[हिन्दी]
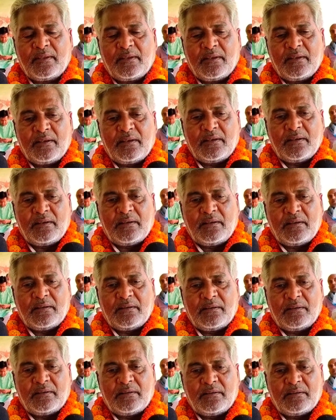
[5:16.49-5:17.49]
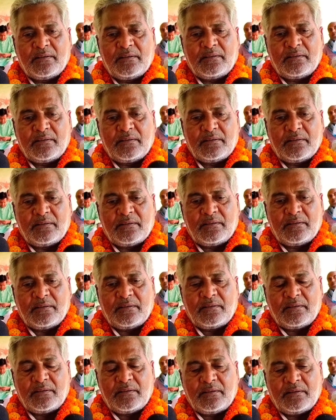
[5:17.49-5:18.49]
जाले नगर परिषद के तमाम
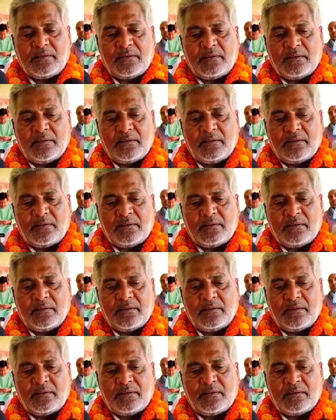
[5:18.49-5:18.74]
वोटरों को